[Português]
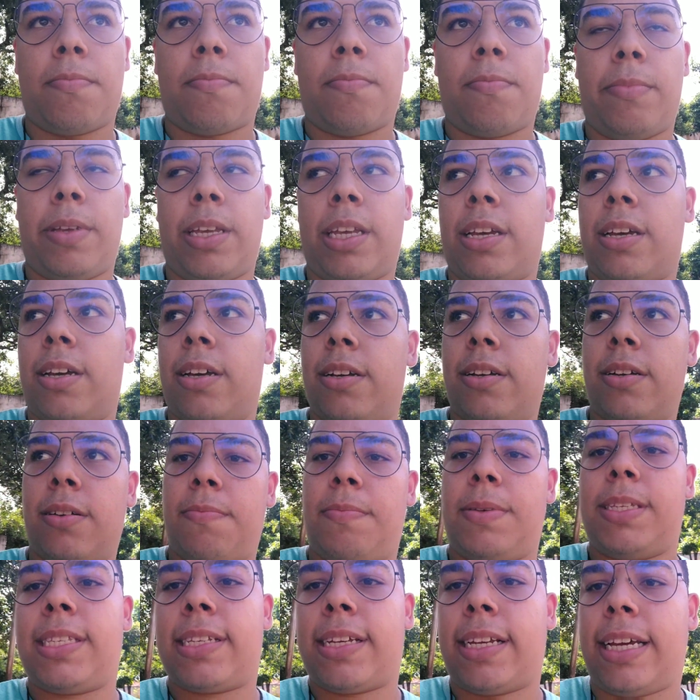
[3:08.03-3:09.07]
minha
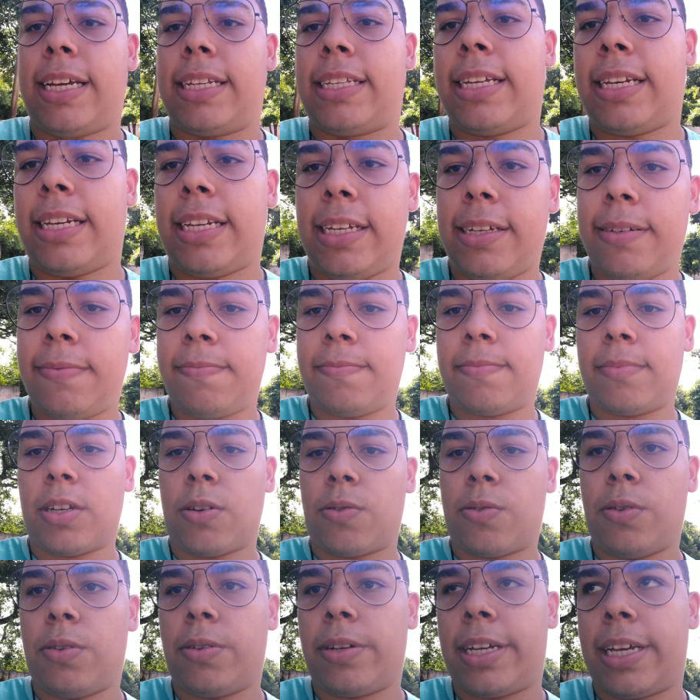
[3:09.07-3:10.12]
bicicleta ali, que
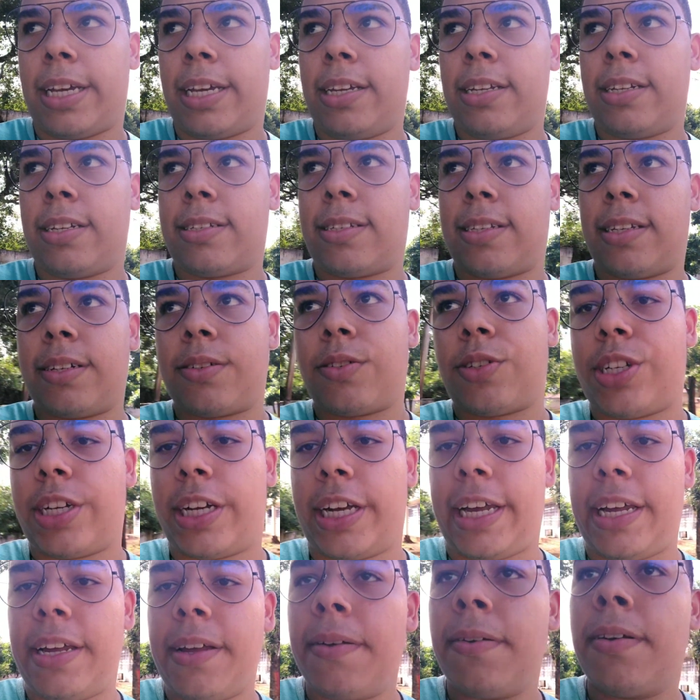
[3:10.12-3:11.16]
eu coloquei né, assim que eu
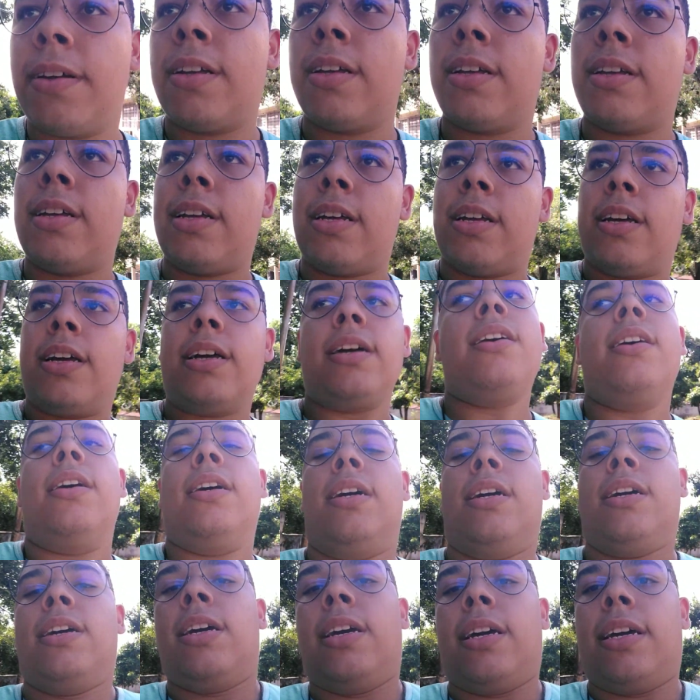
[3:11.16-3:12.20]
cheguei.
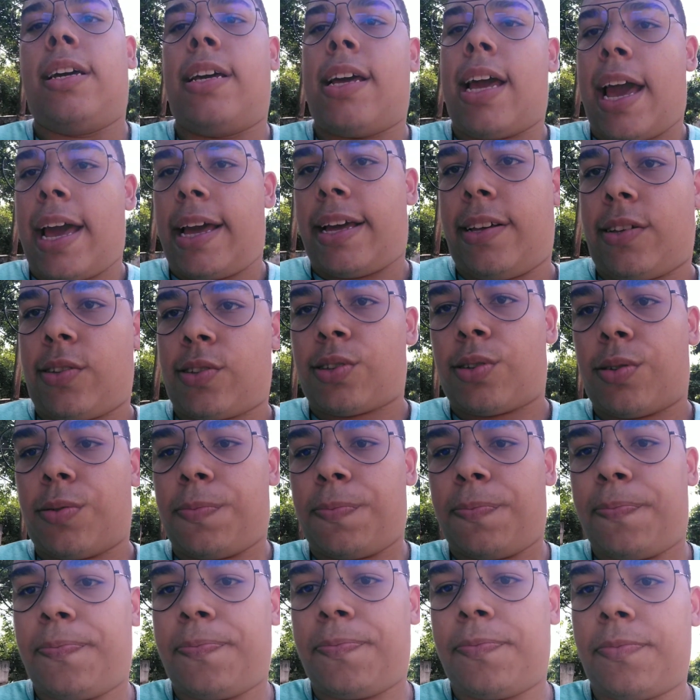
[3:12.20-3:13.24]
E é isso.
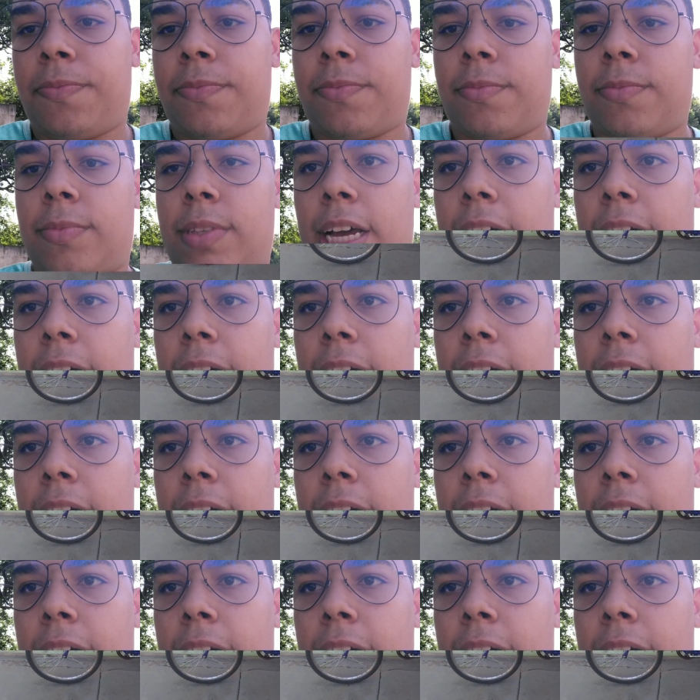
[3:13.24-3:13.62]
Bom,